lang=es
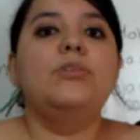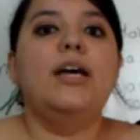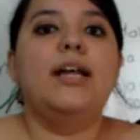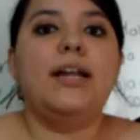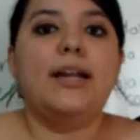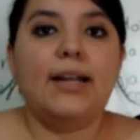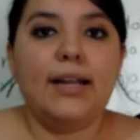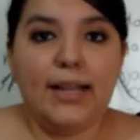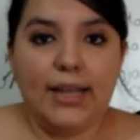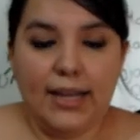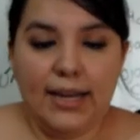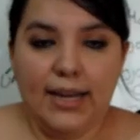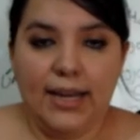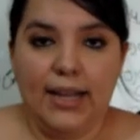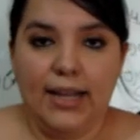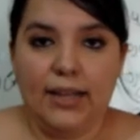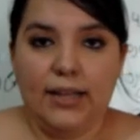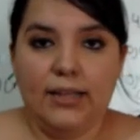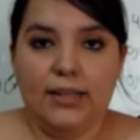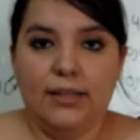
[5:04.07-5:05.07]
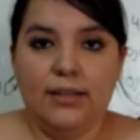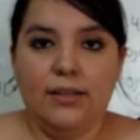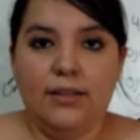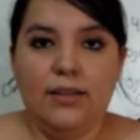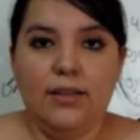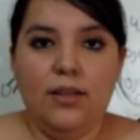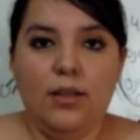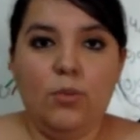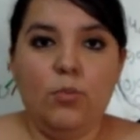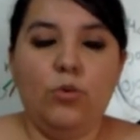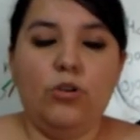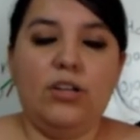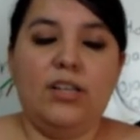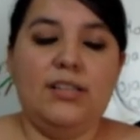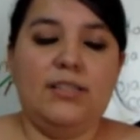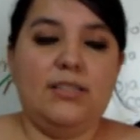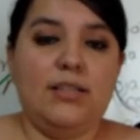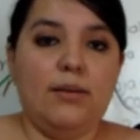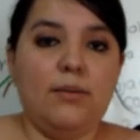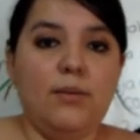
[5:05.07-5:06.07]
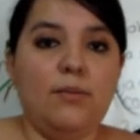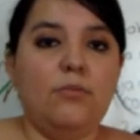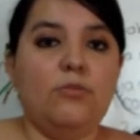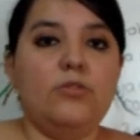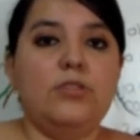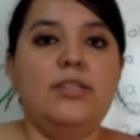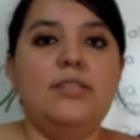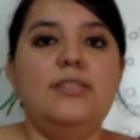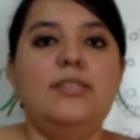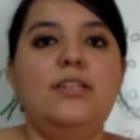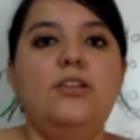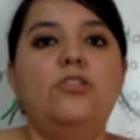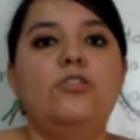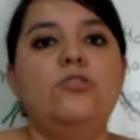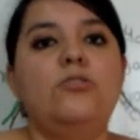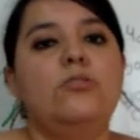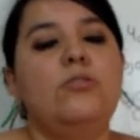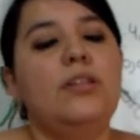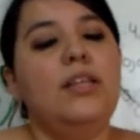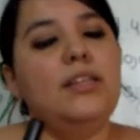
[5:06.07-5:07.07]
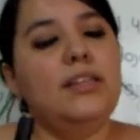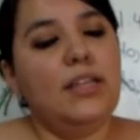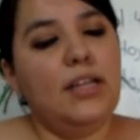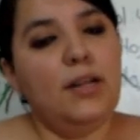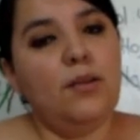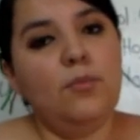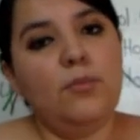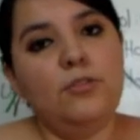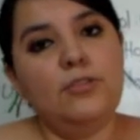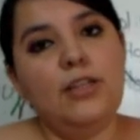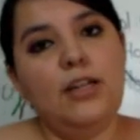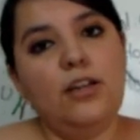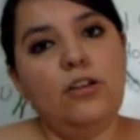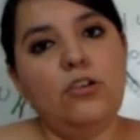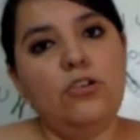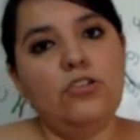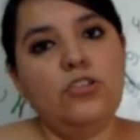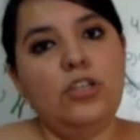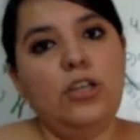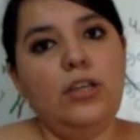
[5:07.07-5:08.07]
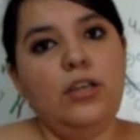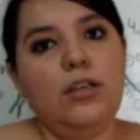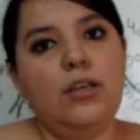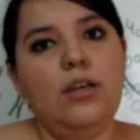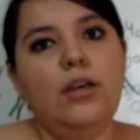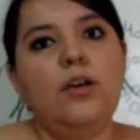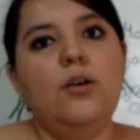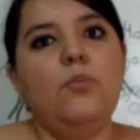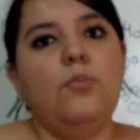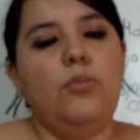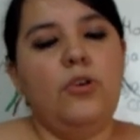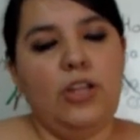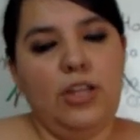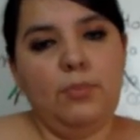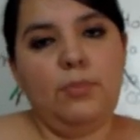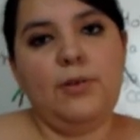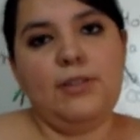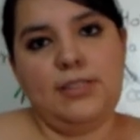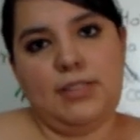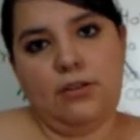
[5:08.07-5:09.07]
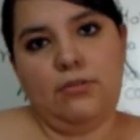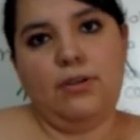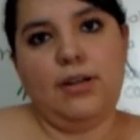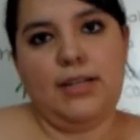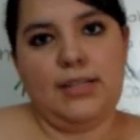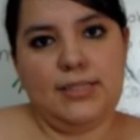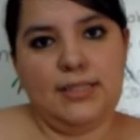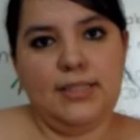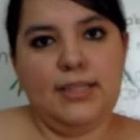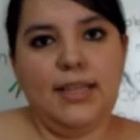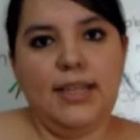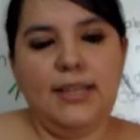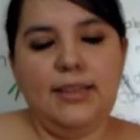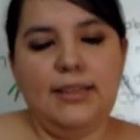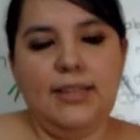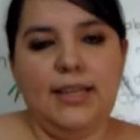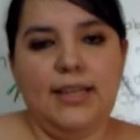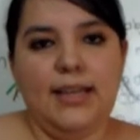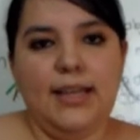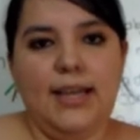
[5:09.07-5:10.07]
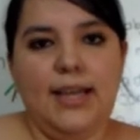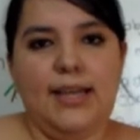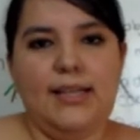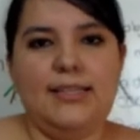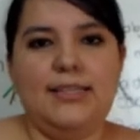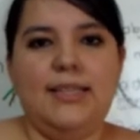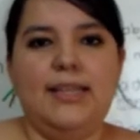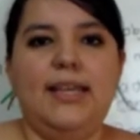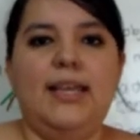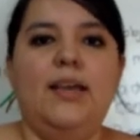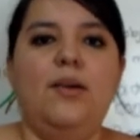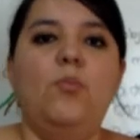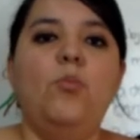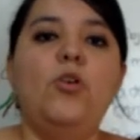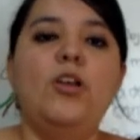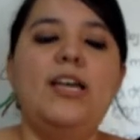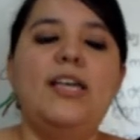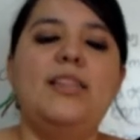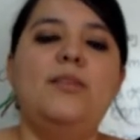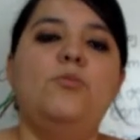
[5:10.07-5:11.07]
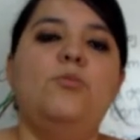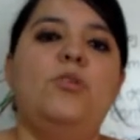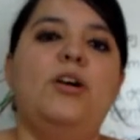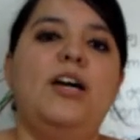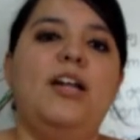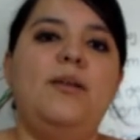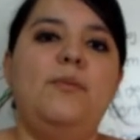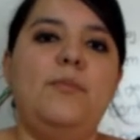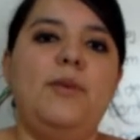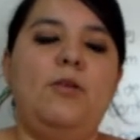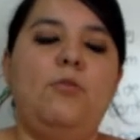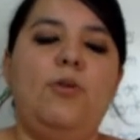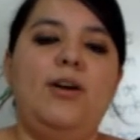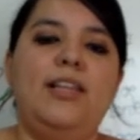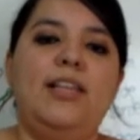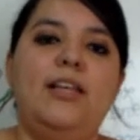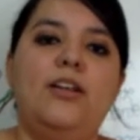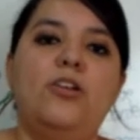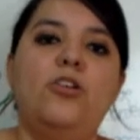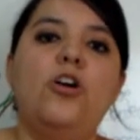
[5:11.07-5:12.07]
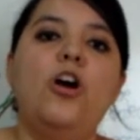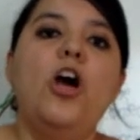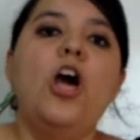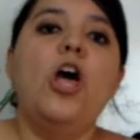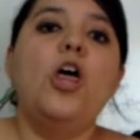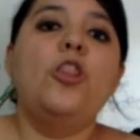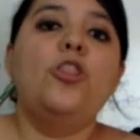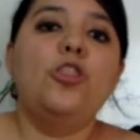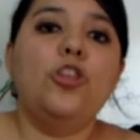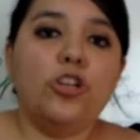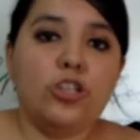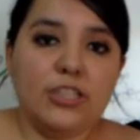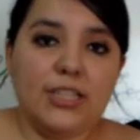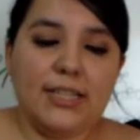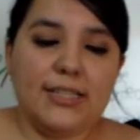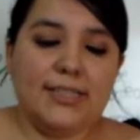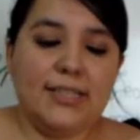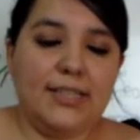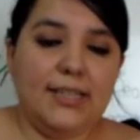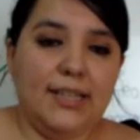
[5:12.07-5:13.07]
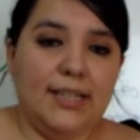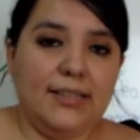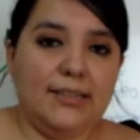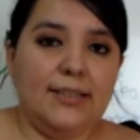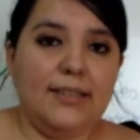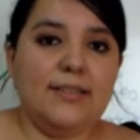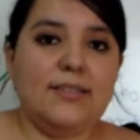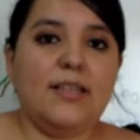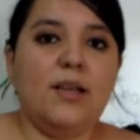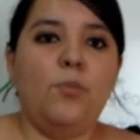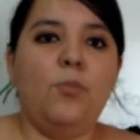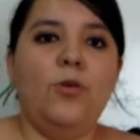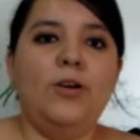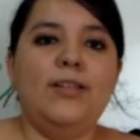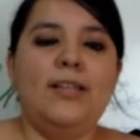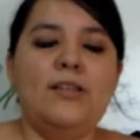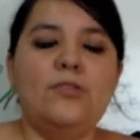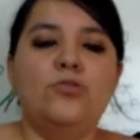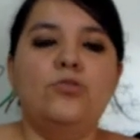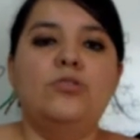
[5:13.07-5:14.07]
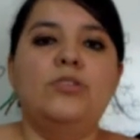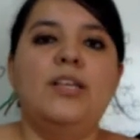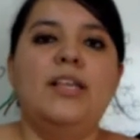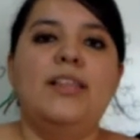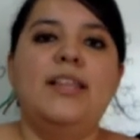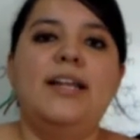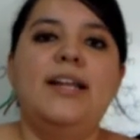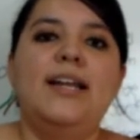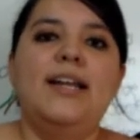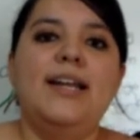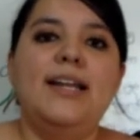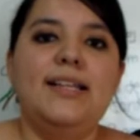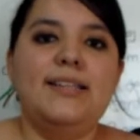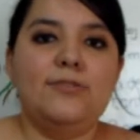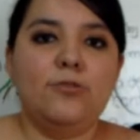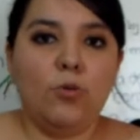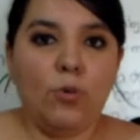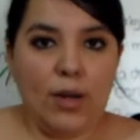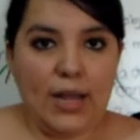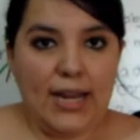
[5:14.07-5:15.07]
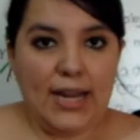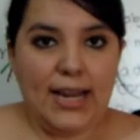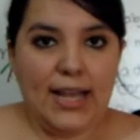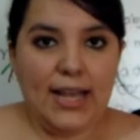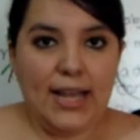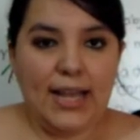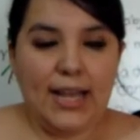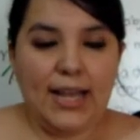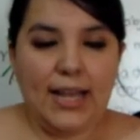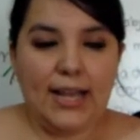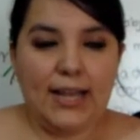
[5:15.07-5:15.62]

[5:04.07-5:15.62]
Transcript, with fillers: una regla, porque sabemos que si no detenemos el coche, puede pasar un accidente. Así que voy a dibujar en mi cuaderno dos accidentes que puedan suceder en la escuela,